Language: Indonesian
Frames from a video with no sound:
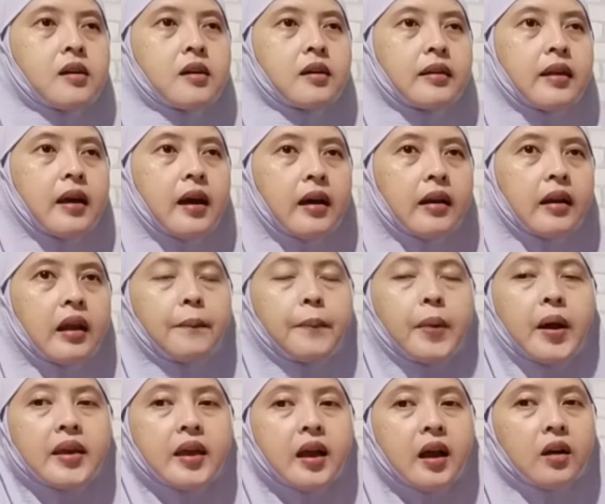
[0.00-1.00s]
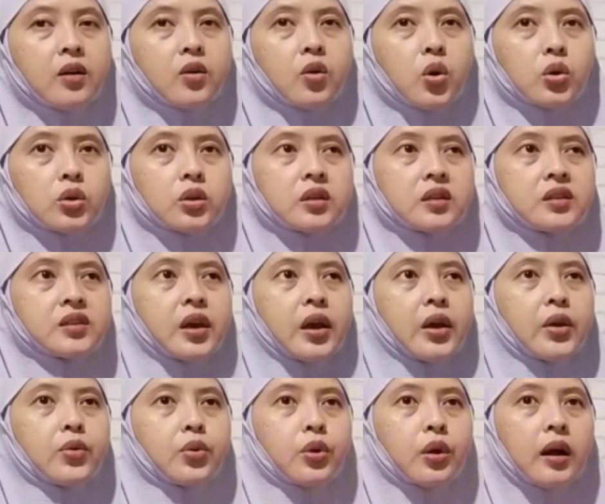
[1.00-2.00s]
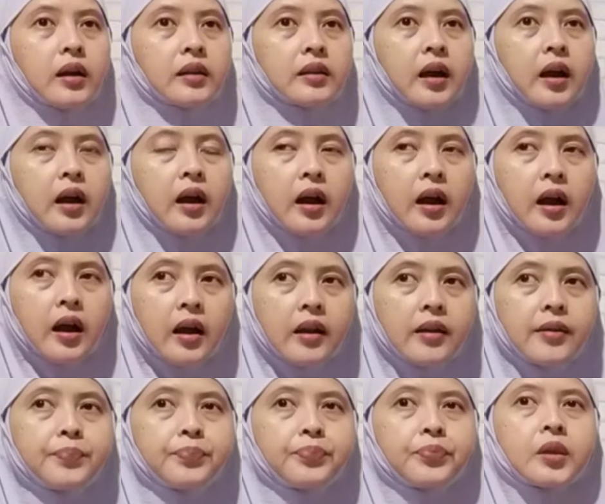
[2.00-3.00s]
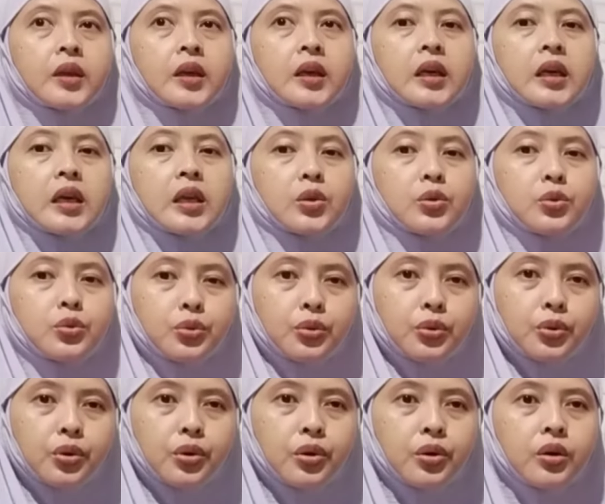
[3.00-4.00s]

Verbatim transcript: dan apa yang dokter Jaidul katakan itu